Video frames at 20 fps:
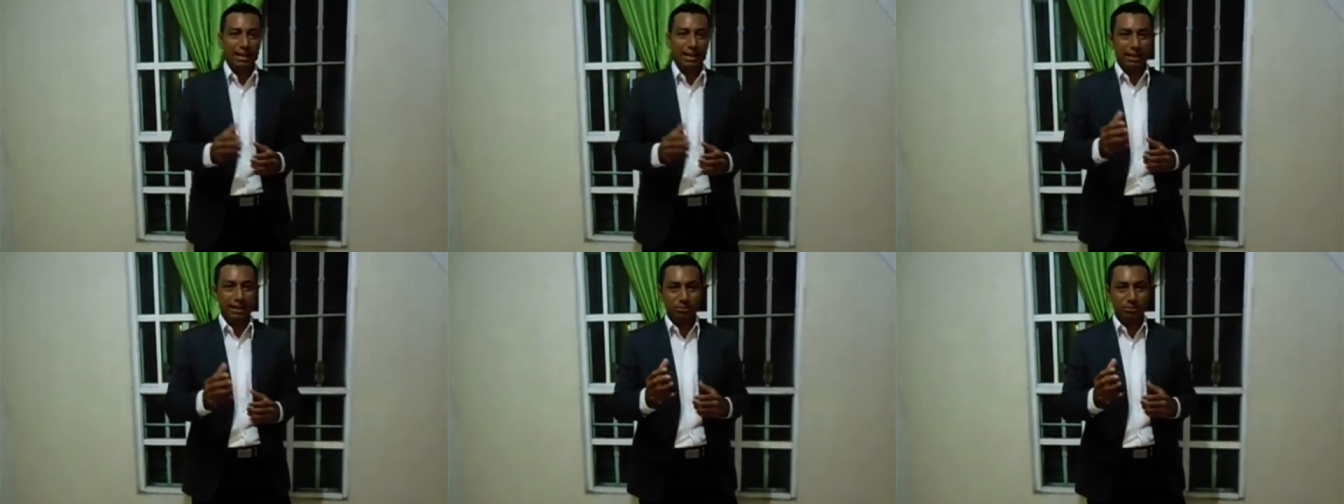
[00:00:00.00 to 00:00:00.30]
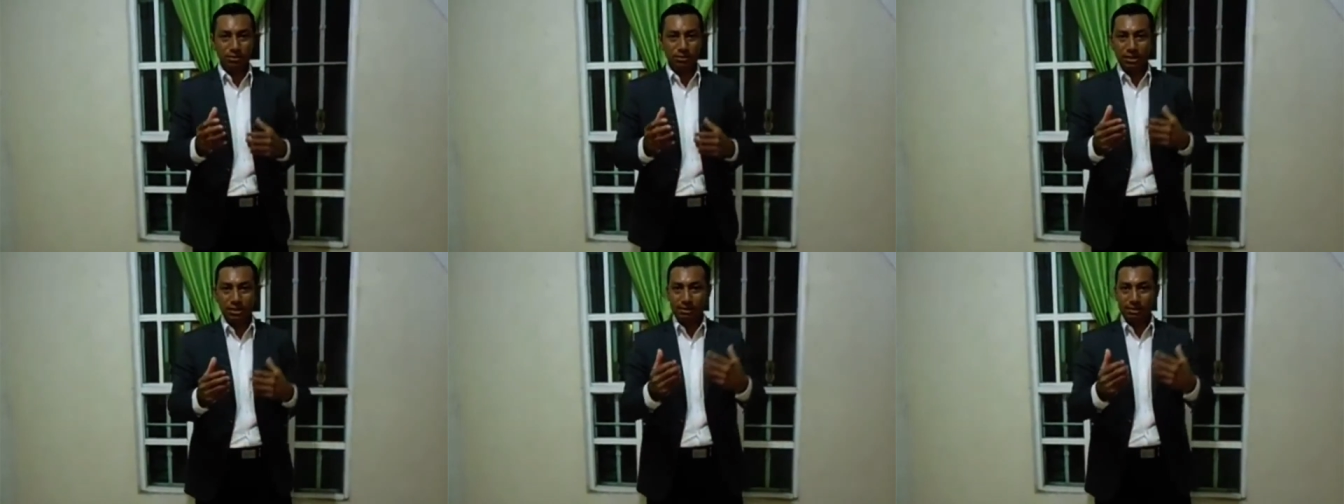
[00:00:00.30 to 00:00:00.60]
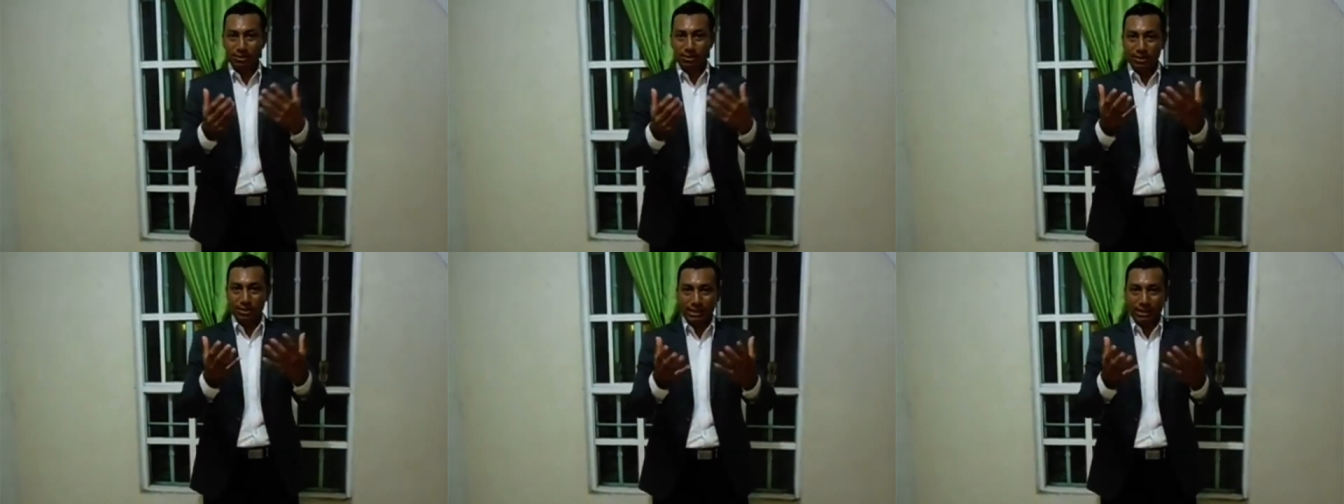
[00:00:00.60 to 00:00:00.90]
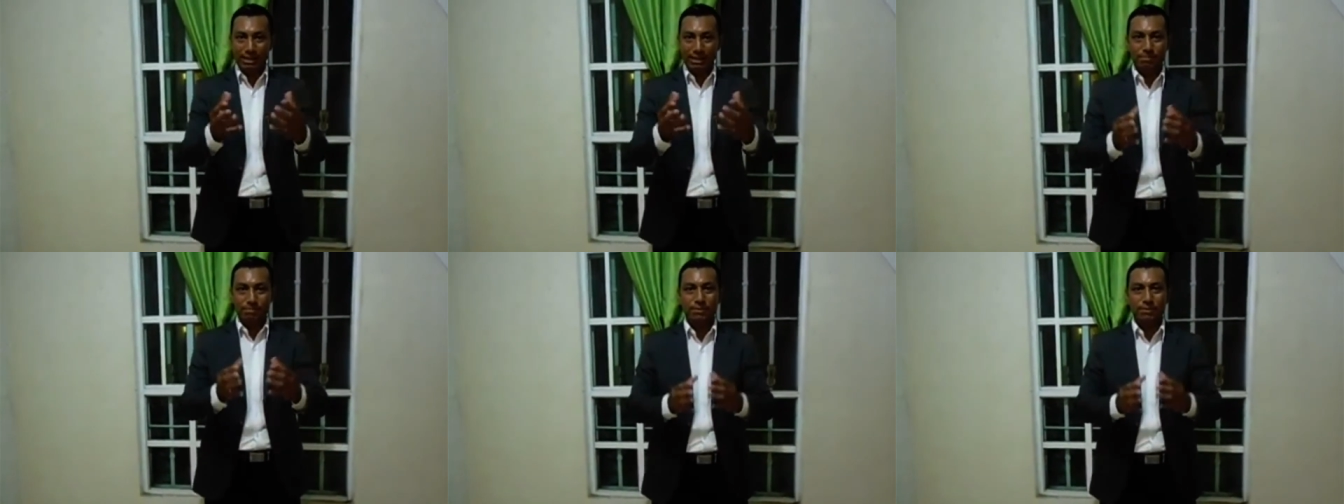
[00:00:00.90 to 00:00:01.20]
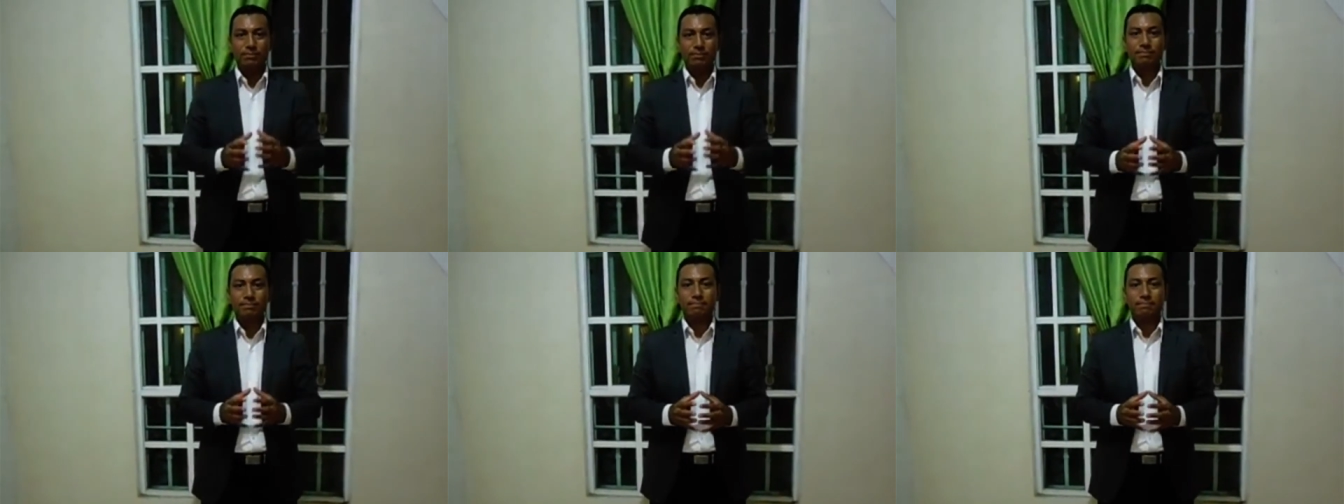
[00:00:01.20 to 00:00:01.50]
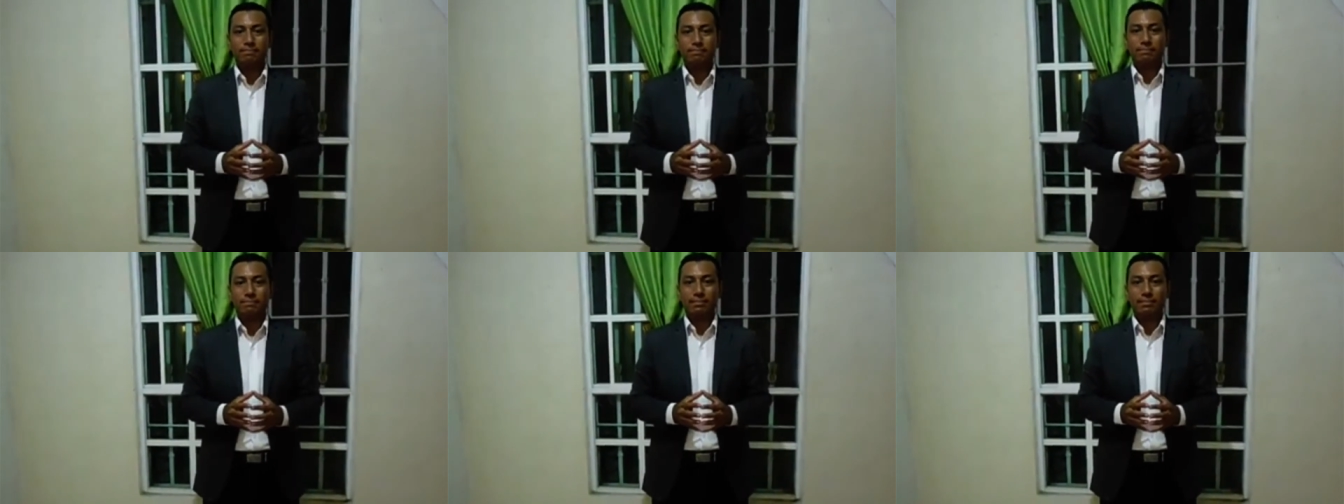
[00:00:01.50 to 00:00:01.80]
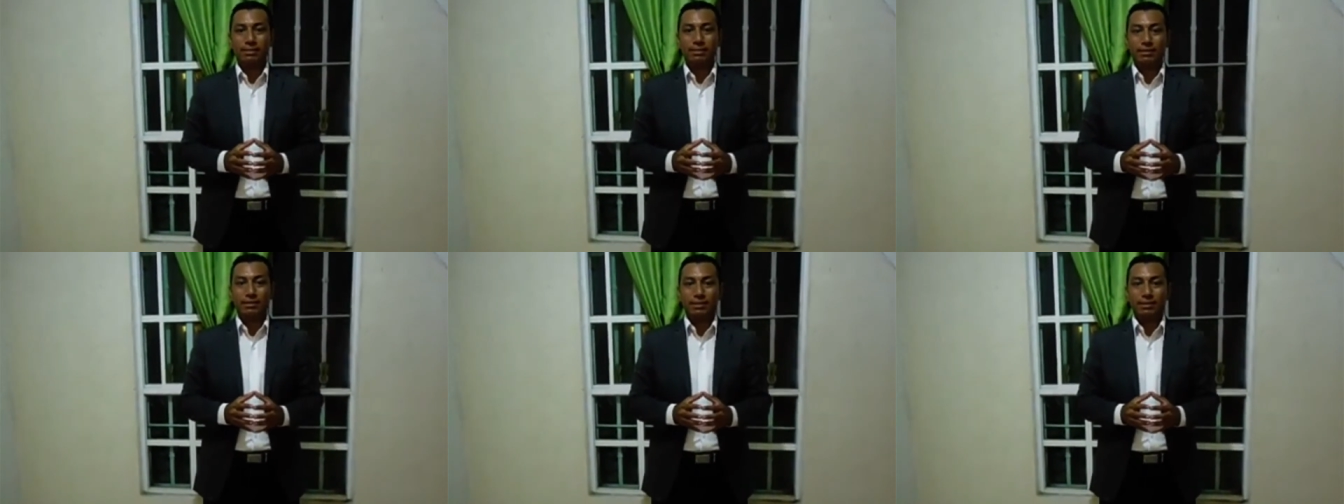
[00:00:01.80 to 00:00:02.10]
en un trabajo de equipo
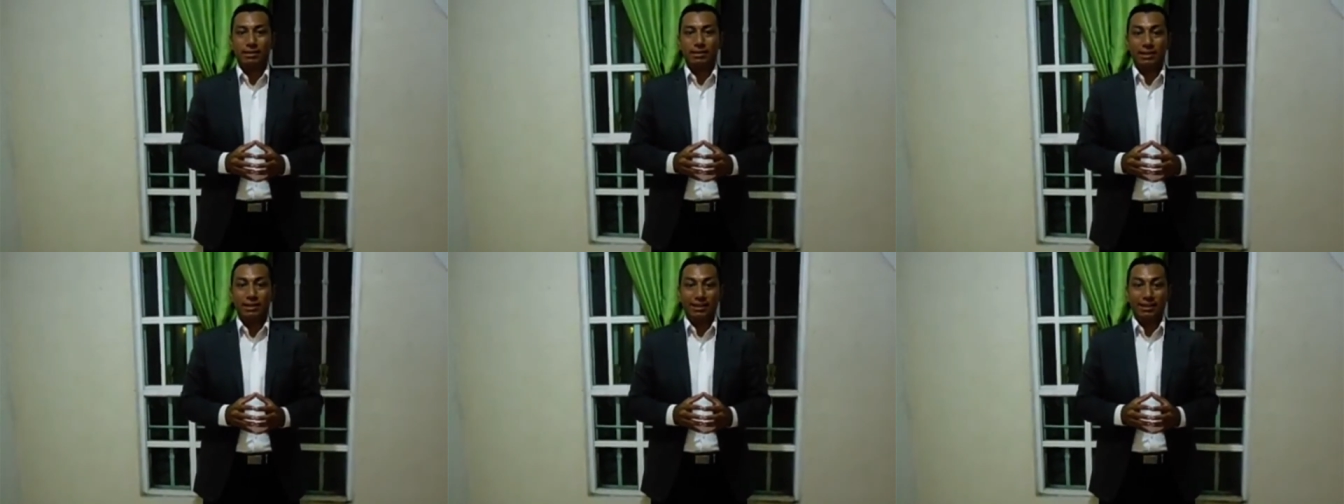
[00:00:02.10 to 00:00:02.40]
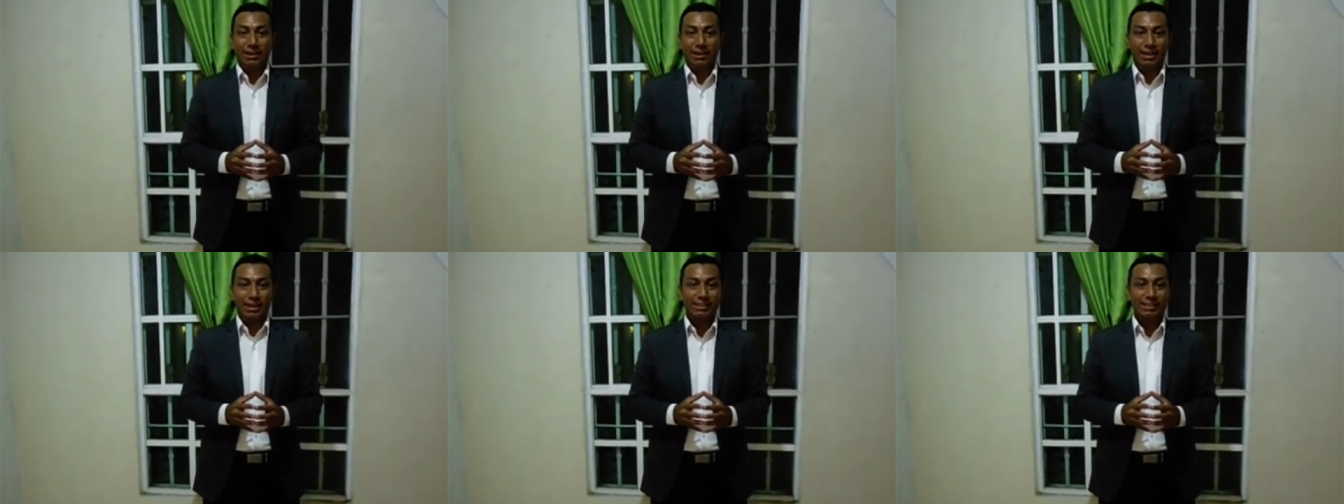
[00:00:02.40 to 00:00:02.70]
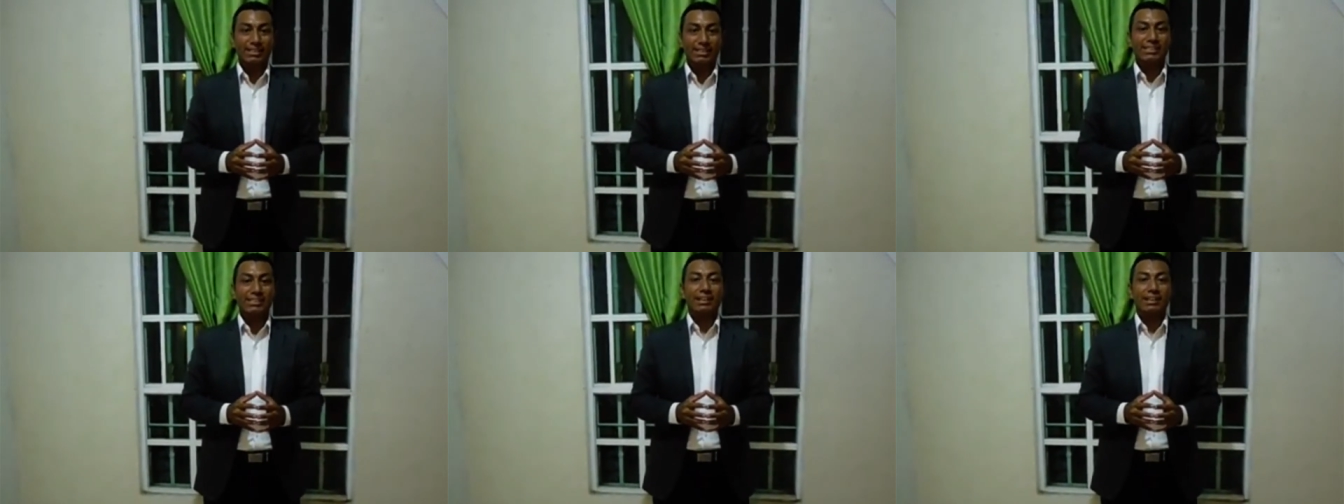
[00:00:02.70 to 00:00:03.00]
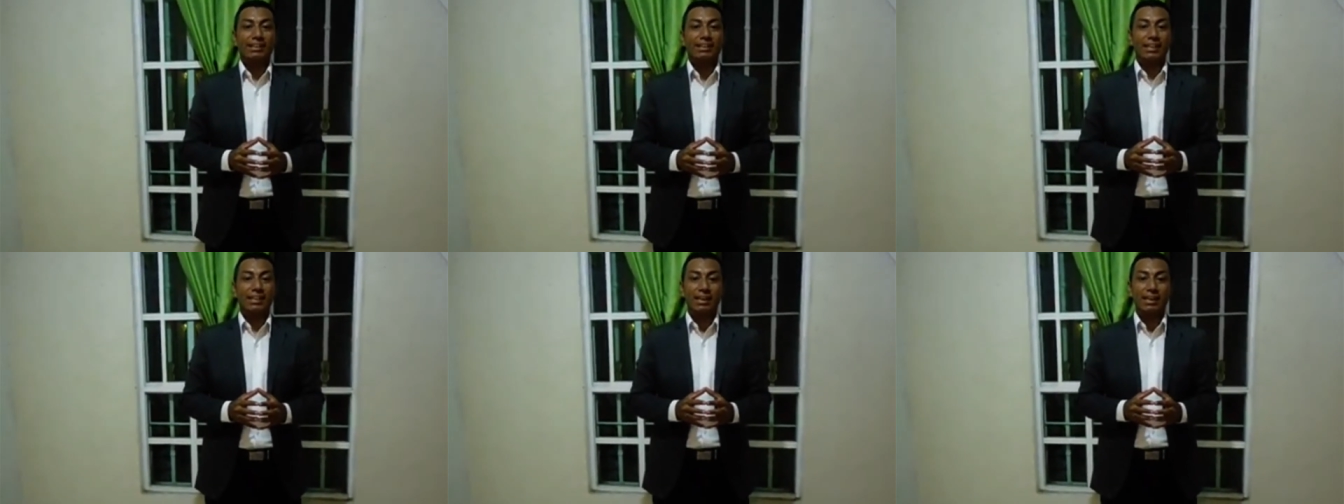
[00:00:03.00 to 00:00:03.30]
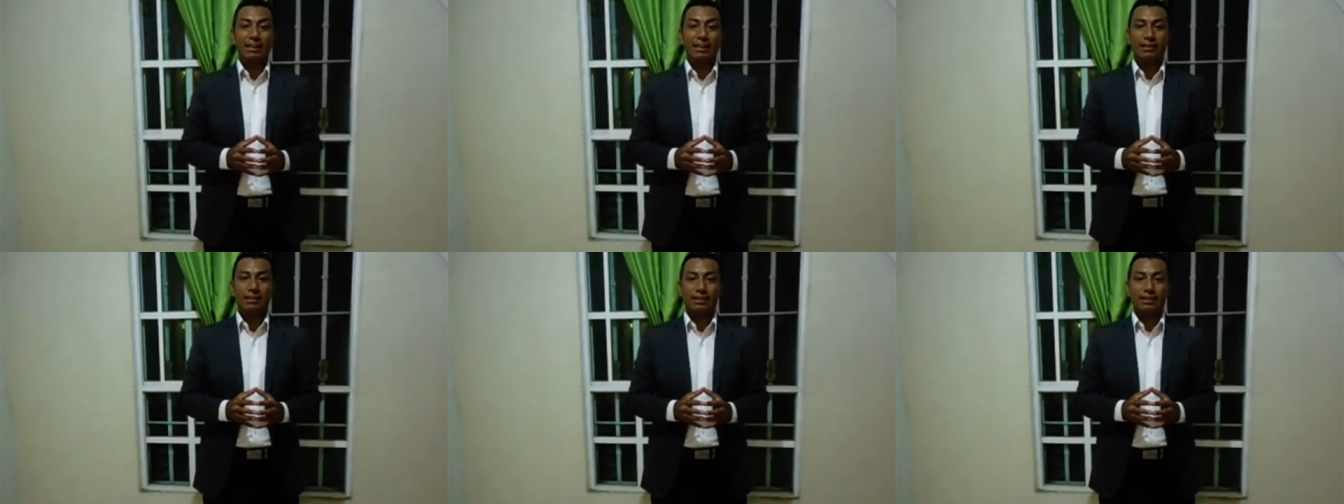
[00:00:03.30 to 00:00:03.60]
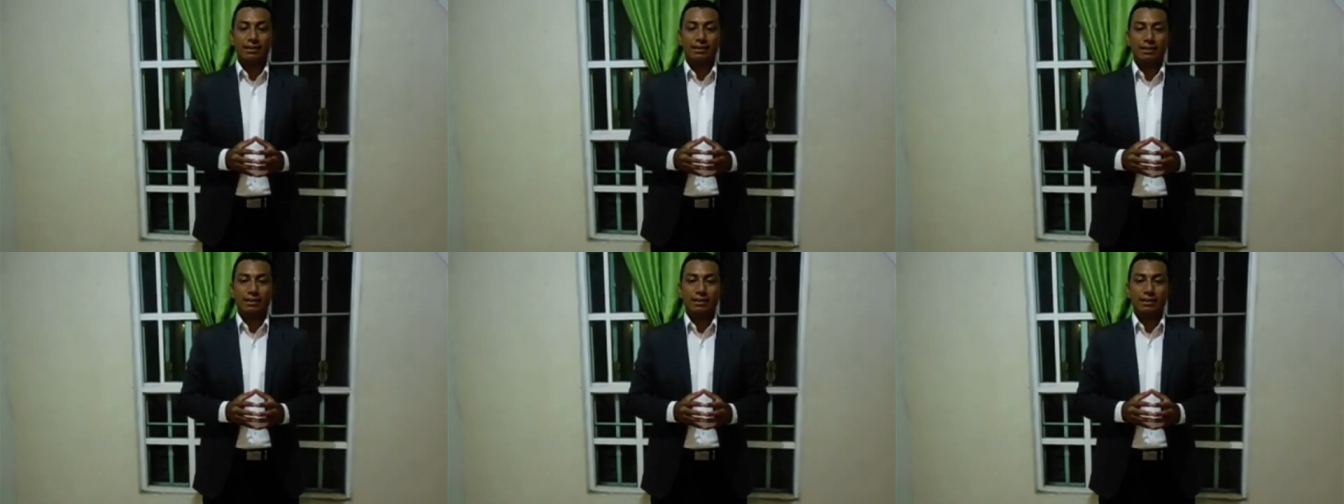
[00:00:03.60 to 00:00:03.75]
es que se requiere